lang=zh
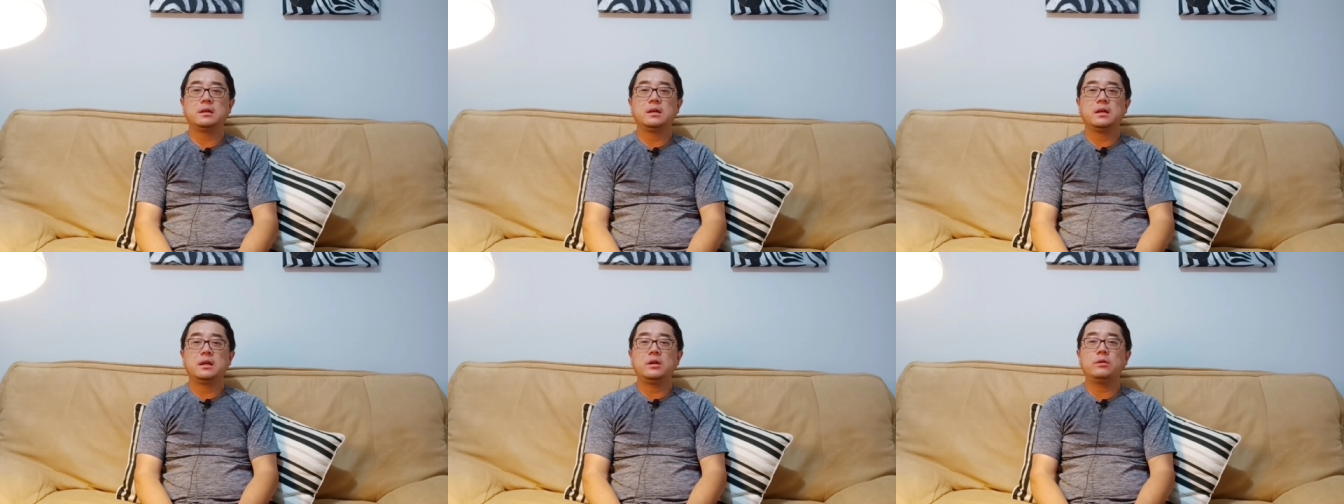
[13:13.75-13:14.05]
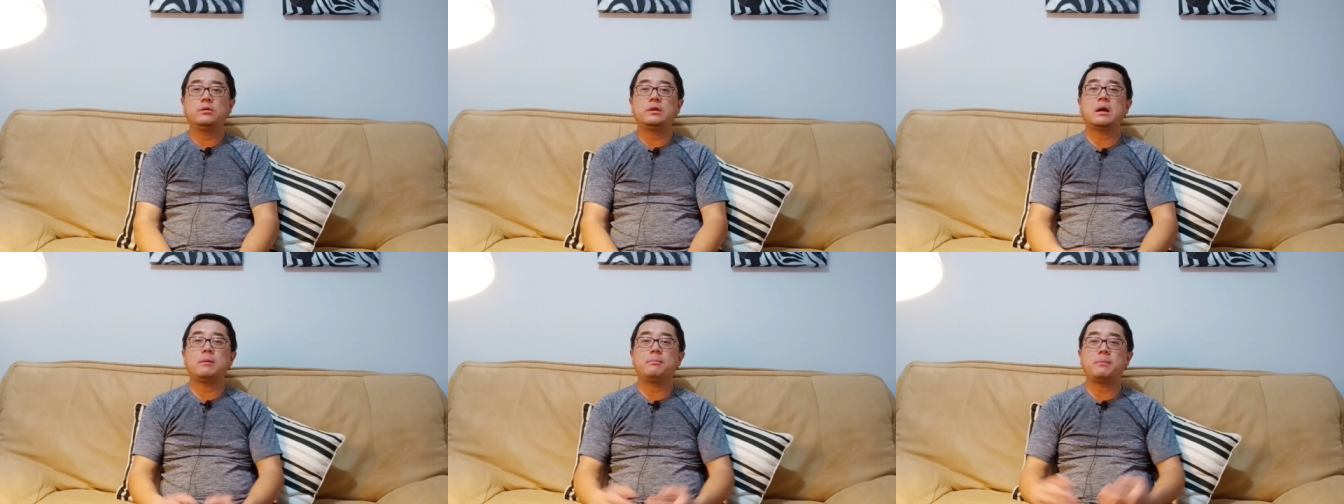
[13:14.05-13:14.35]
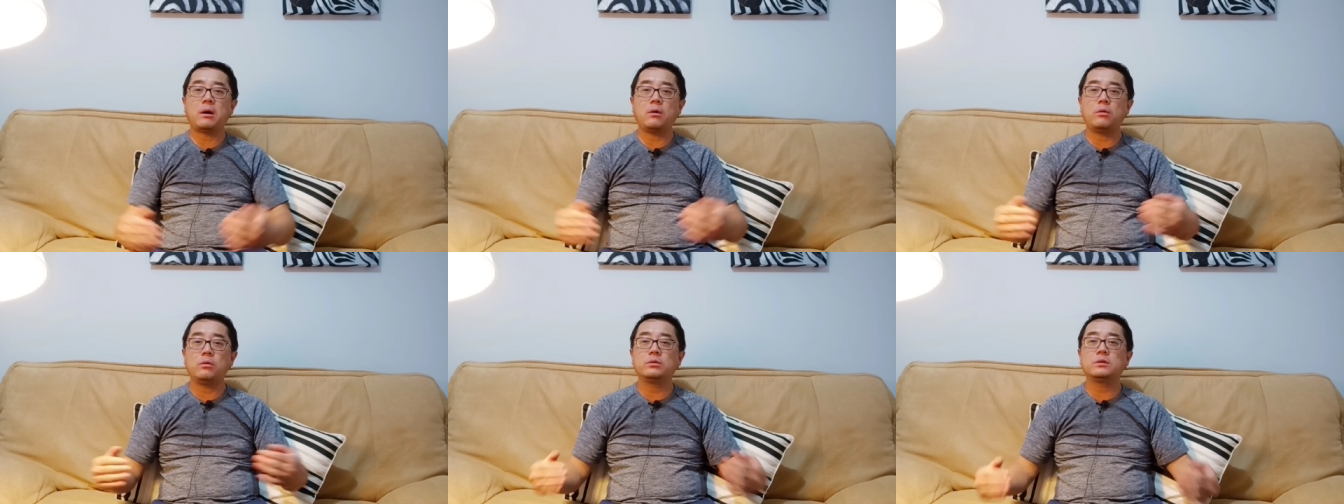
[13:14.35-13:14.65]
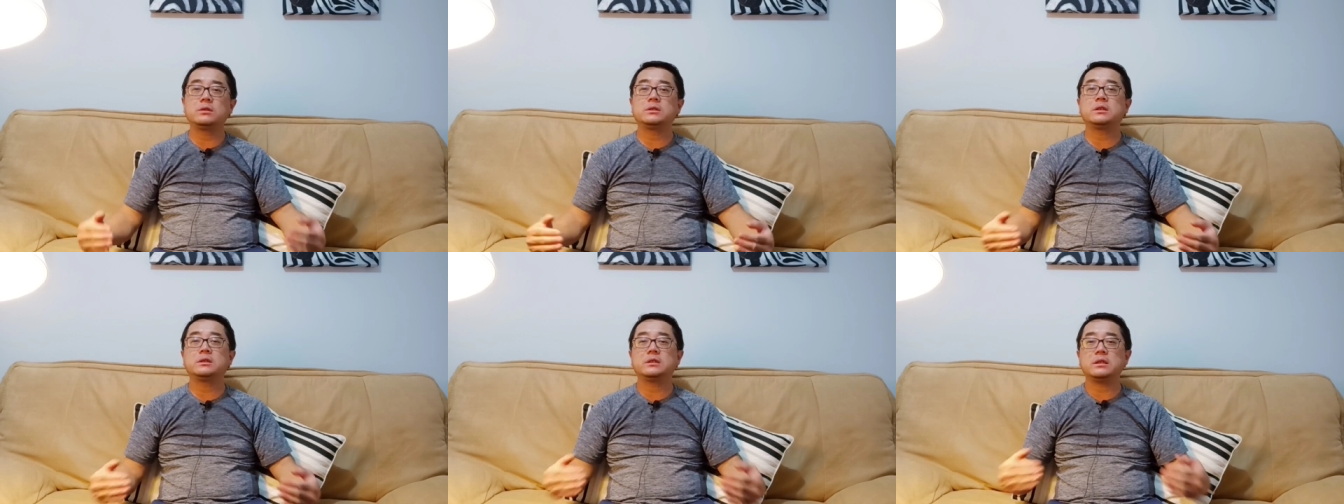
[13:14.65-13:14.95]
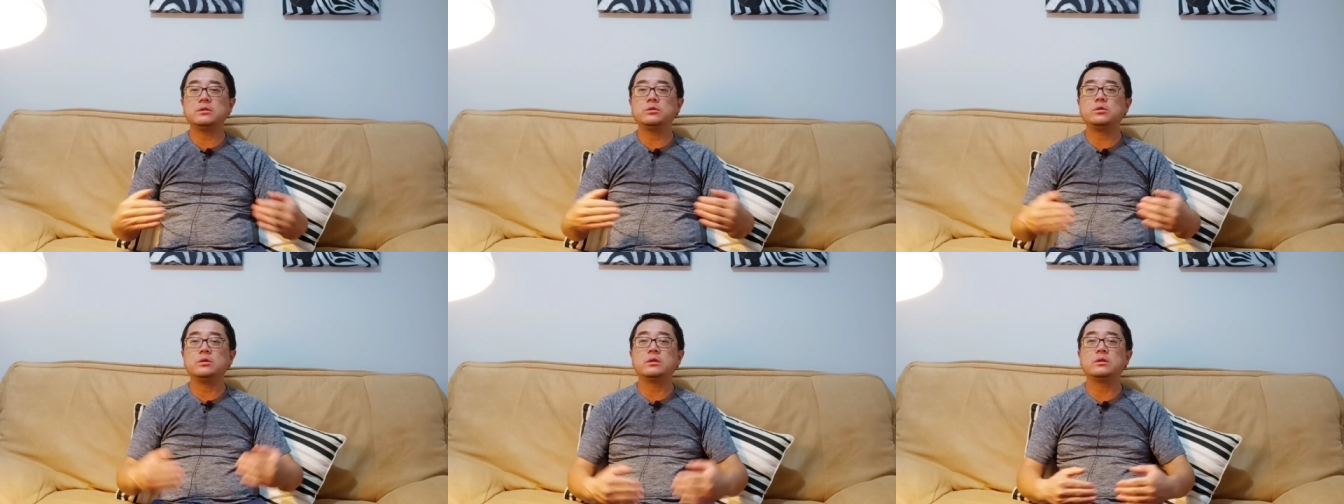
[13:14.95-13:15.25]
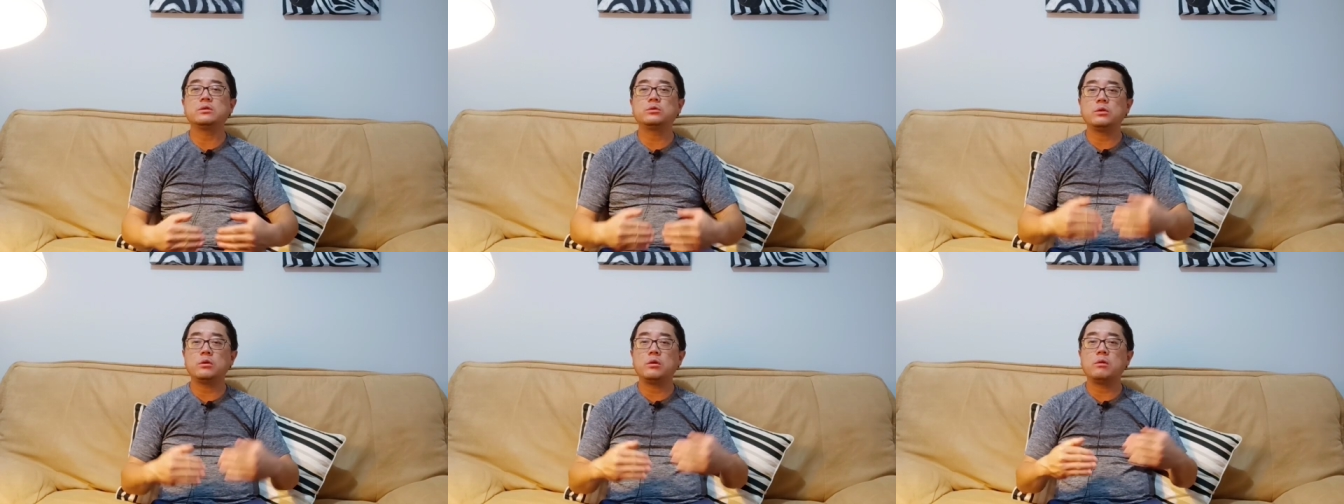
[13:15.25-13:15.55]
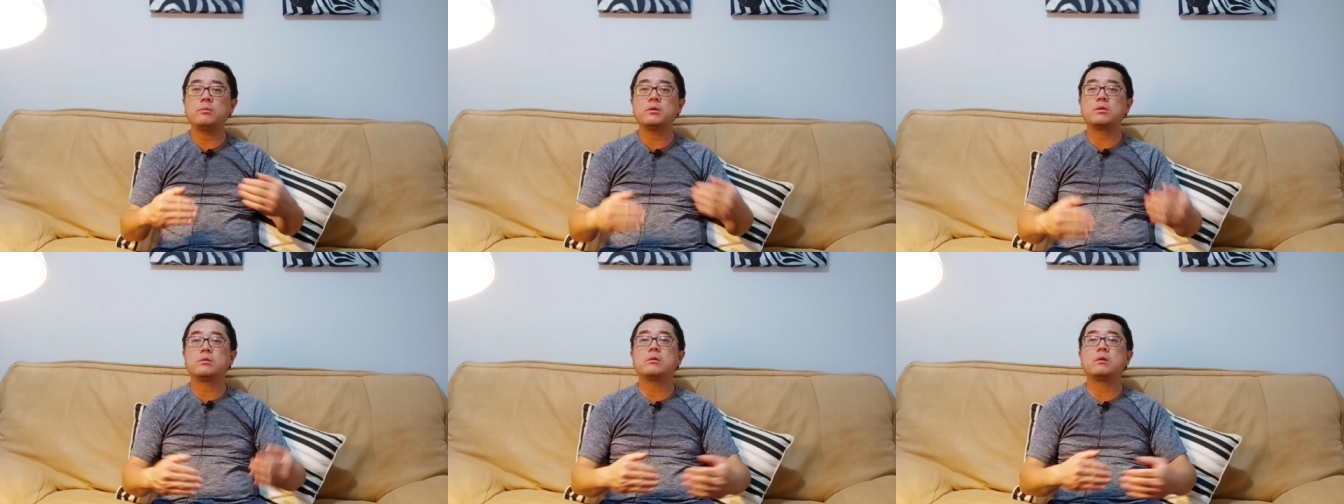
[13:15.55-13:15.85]
因为它保护的这个人群对欧
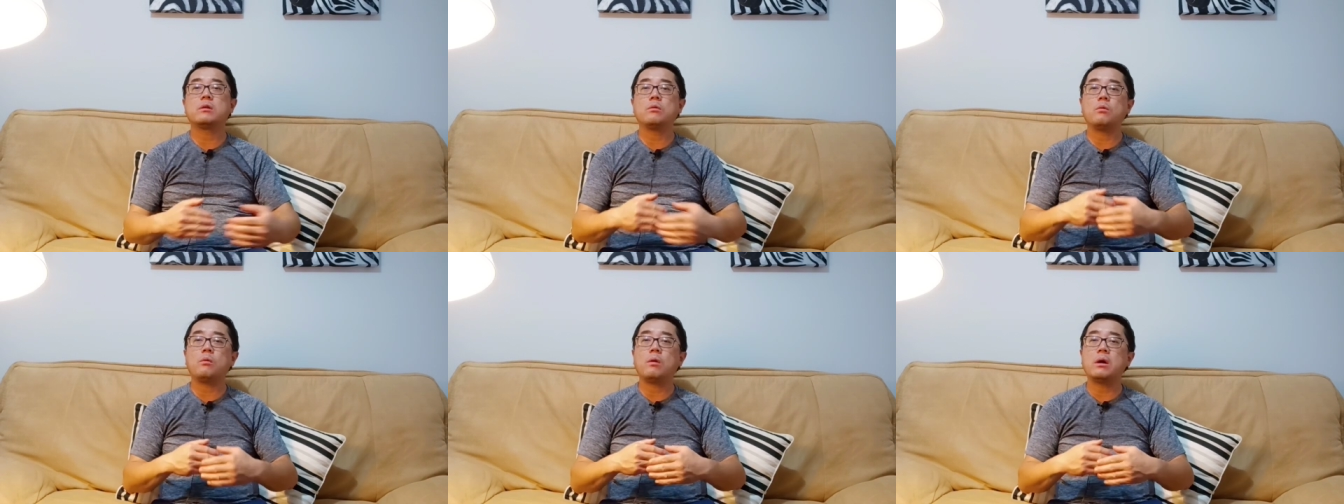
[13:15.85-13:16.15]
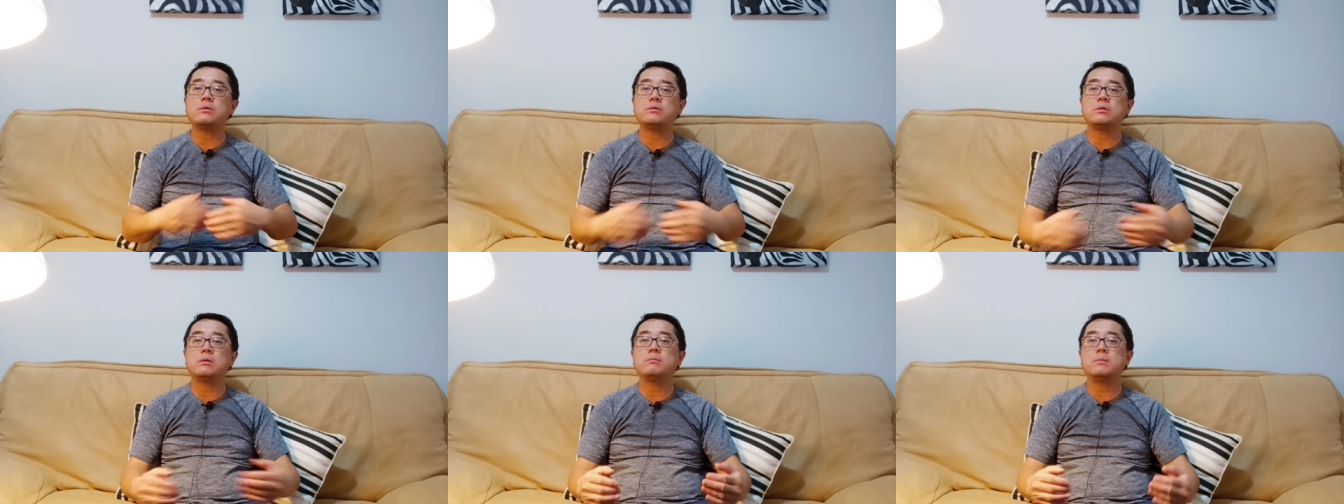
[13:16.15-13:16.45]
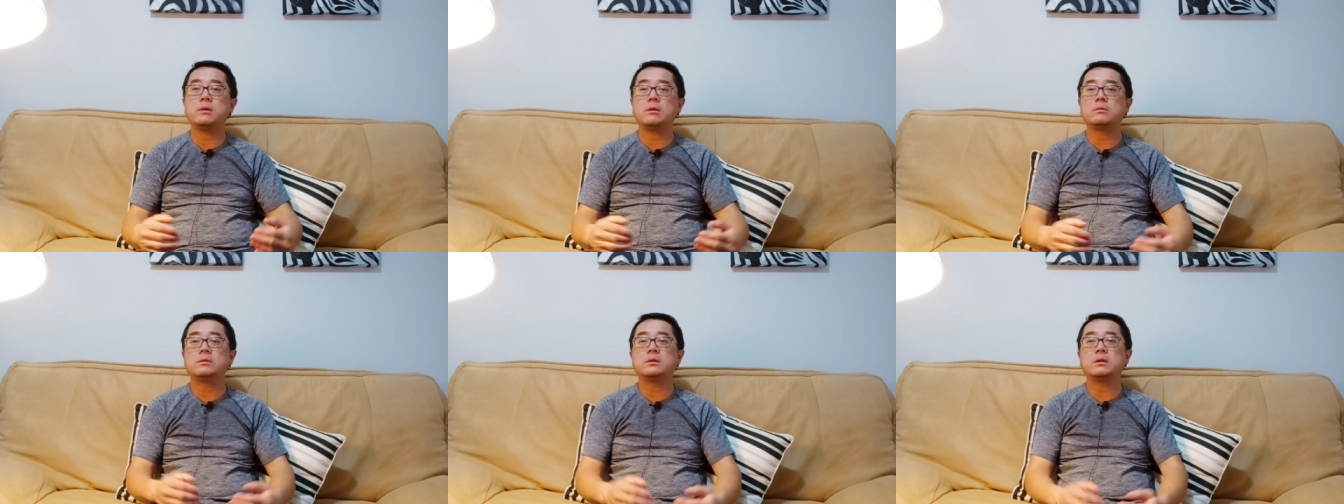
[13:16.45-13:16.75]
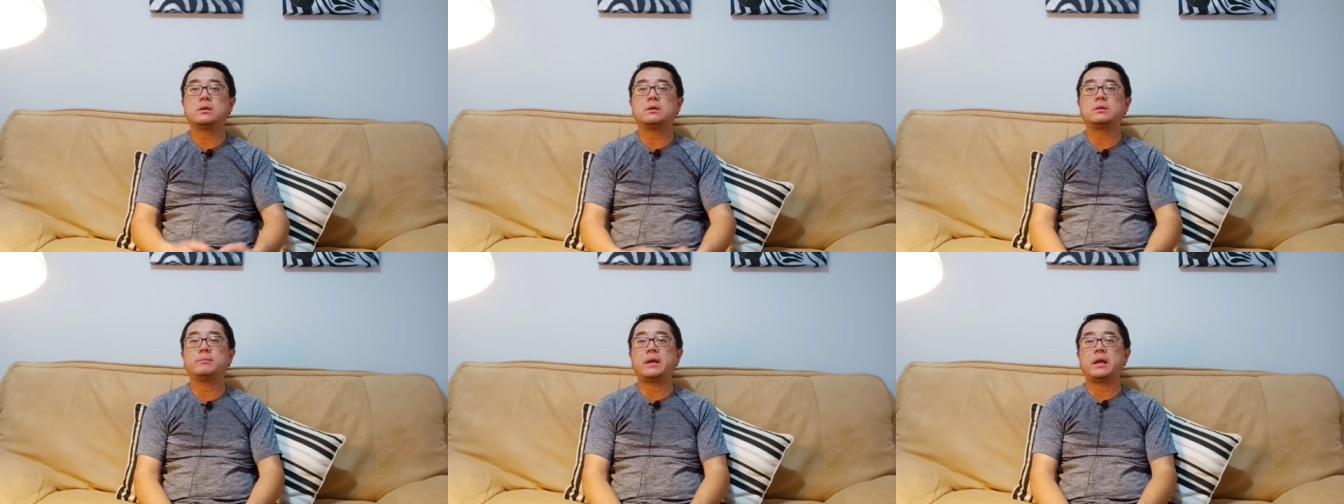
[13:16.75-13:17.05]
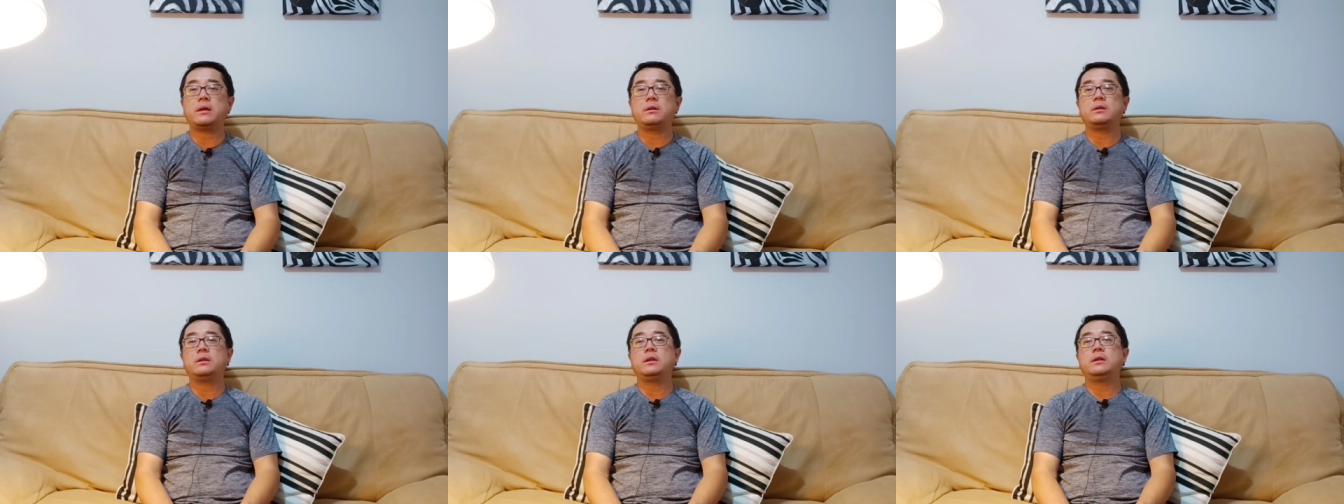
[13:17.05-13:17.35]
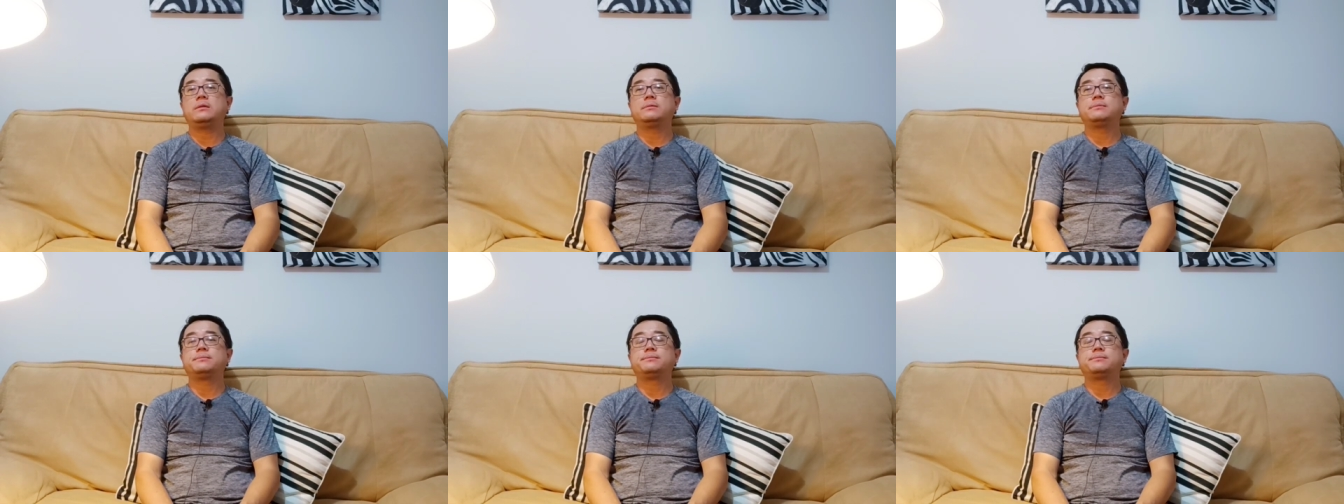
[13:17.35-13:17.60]
密克戎完全没有任何的免疫力。